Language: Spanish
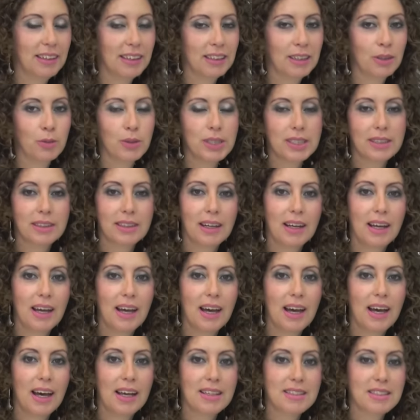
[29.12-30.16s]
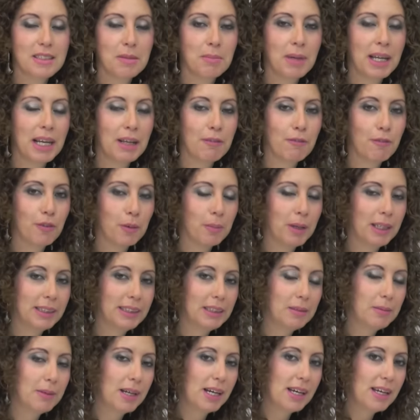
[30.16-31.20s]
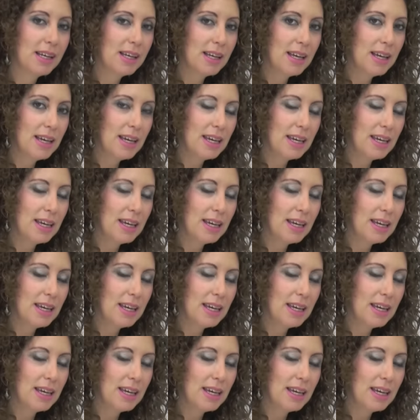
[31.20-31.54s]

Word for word: en nuestra semana informativa